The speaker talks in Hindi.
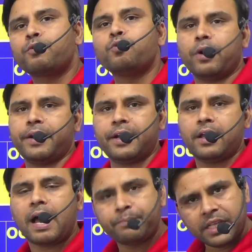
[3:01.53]
200
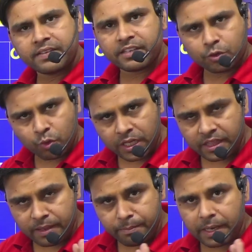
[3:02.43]
आप देख सकते हो
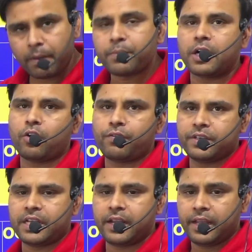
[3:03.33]
कितने मिनिमम कट ऑफ के
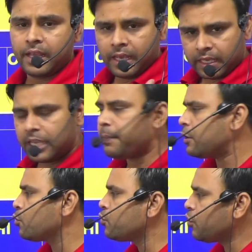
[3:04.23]
जा रहे हैं ये मैं
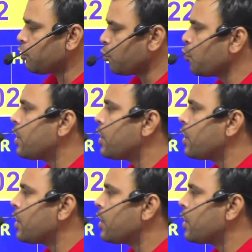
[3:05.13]
टू के